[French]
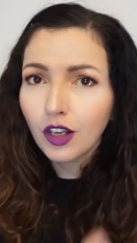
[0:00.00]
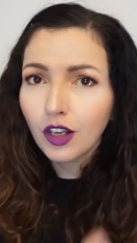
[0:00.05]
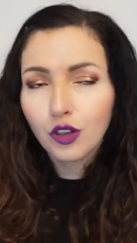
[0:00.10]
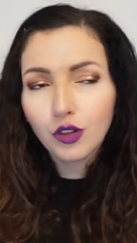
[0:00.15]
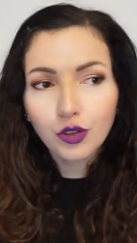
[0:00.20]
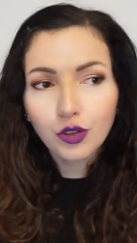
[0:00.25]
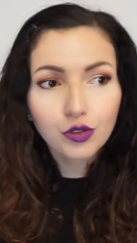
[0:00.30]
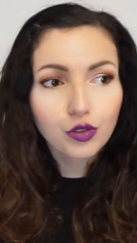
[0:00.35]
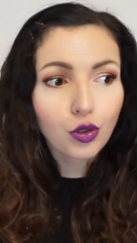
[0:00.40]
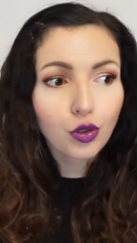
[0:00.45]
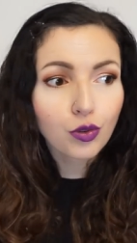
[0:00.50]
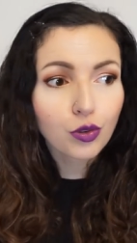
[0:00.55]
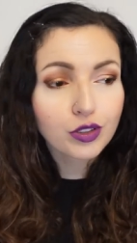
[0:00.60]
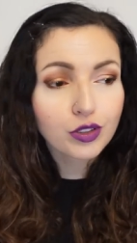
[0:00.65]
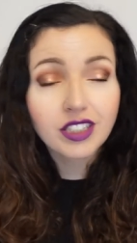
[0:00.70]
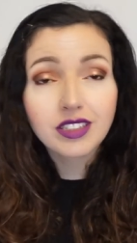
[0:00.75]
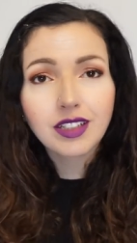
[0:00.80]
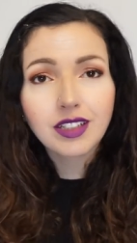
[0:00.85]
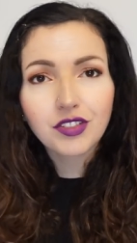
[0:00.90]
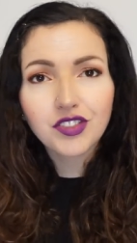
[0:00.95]
euh, dans
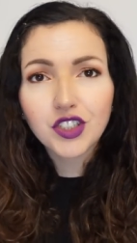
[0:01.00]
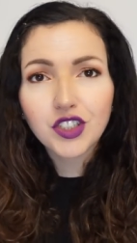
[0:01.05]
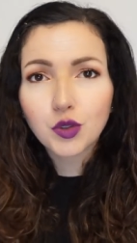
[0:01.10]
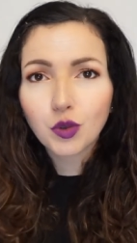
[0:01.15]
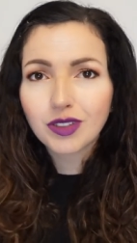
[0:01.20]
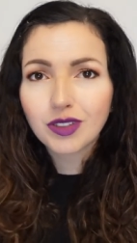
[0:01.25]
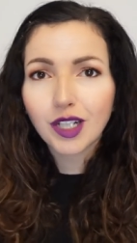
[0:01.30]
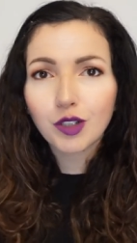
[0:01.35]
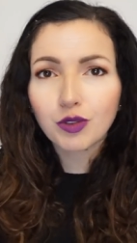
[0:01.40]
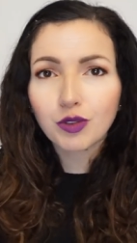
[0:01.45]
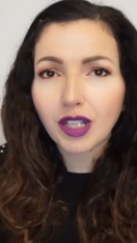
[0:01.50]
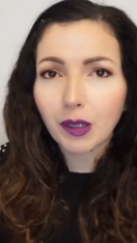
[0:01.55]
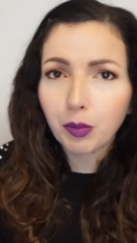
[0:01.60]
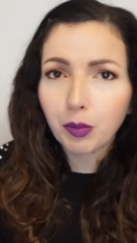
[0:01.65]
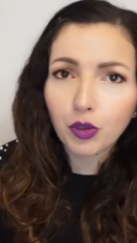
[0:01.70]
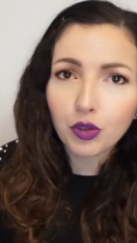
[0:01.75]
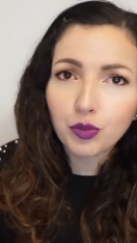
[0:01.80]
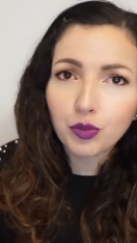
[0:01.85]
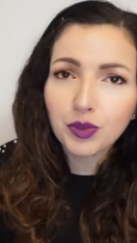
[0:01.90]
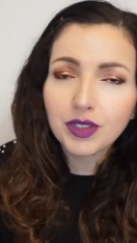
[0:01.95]
ses avis sur tel ou tel
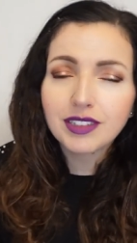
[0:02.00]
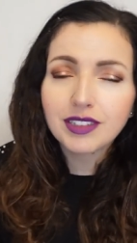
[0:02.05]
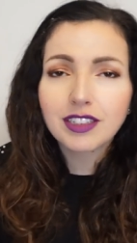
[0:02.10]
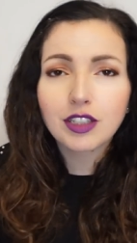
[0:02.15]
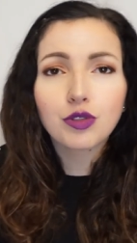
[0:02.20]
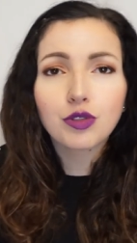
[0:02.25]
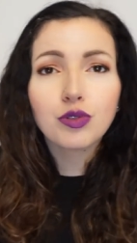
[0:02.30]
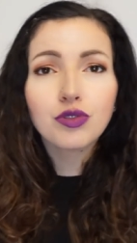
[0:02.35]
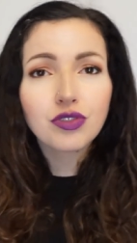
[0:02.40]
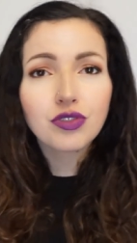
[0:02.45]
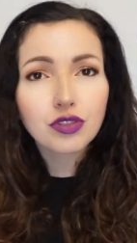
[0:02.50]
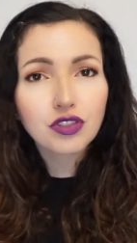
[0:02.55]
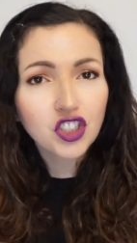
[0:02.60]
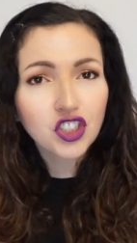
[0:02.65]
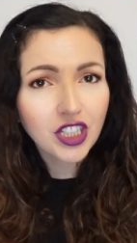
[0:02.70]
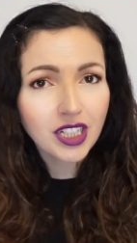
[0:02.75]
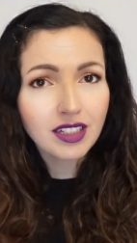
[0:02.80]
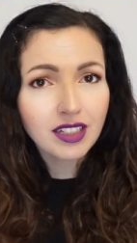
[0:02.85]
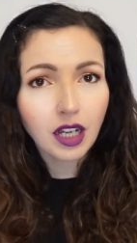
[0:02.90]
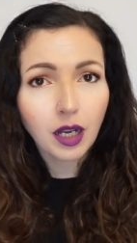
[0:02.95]
produit, c'est une,
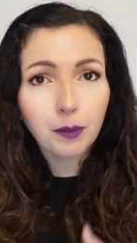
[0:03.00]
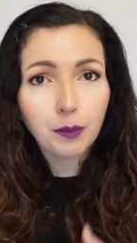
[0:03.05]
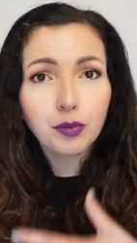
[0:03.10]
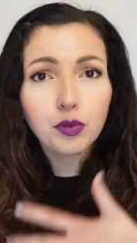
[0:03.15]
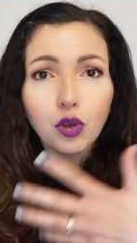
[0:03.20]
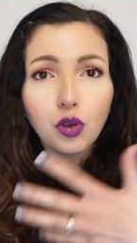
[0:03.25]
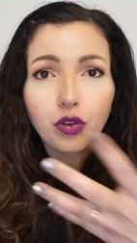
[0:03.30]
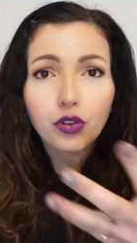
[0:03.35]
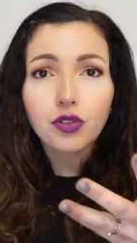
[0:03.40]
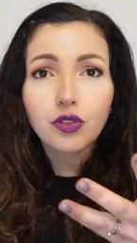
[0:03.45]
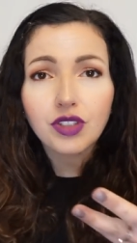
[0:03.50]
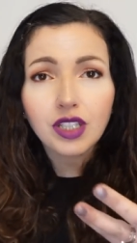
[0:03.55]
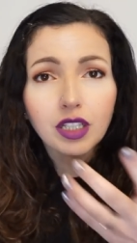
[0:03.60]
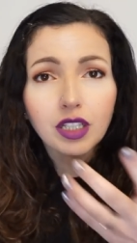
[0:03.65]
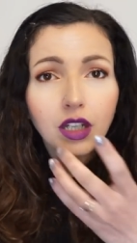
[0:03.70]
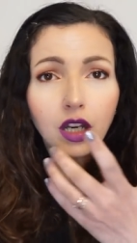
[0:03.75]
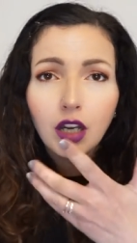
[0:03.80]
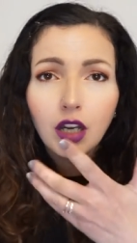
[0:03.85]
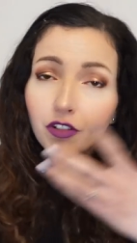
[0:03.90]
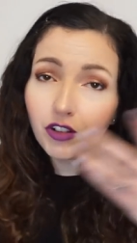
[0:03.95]
chaîne un peu orientée,
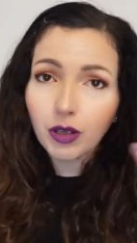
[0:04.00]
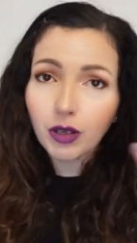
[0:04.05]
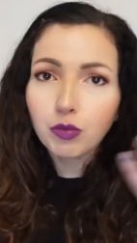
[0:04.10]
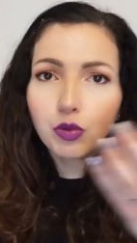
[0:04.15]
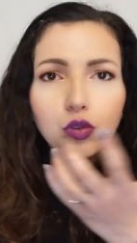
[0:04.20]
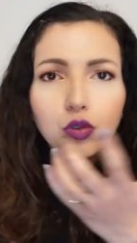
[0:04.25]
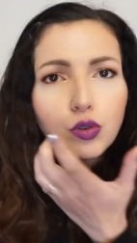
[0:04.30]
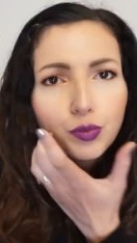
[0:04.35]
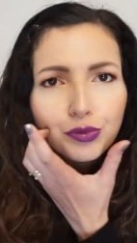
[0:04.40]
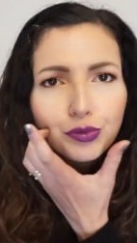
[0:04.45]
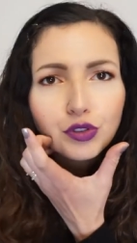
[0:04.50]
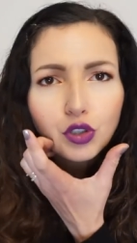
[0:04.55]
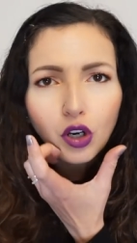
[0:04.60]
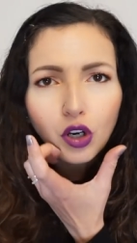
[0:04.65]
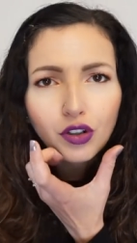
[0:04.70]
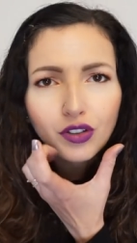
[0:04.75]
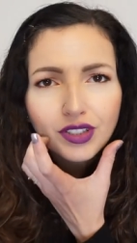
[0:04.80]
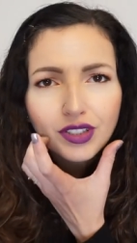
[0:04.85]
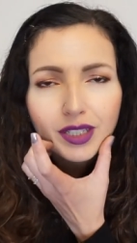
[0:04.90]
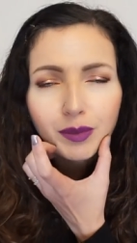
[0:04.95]
enfin beaucoup plus
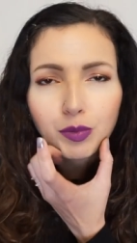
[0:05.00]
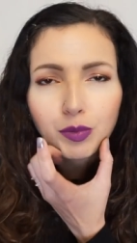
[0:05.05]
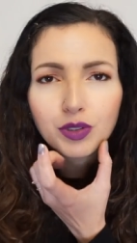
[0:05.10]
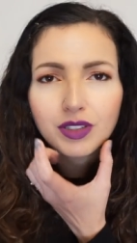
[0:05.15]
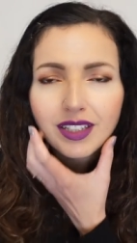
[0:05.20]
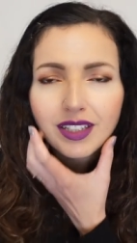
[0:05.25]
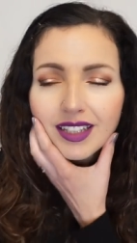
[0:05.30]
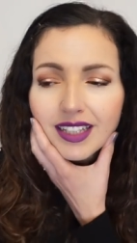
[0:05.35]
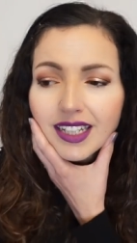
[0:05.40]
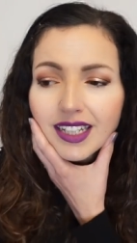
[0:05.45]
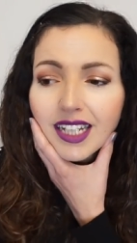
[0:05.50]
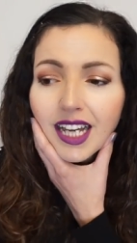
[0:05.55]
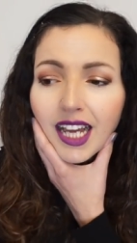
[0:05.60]
orientée beauté,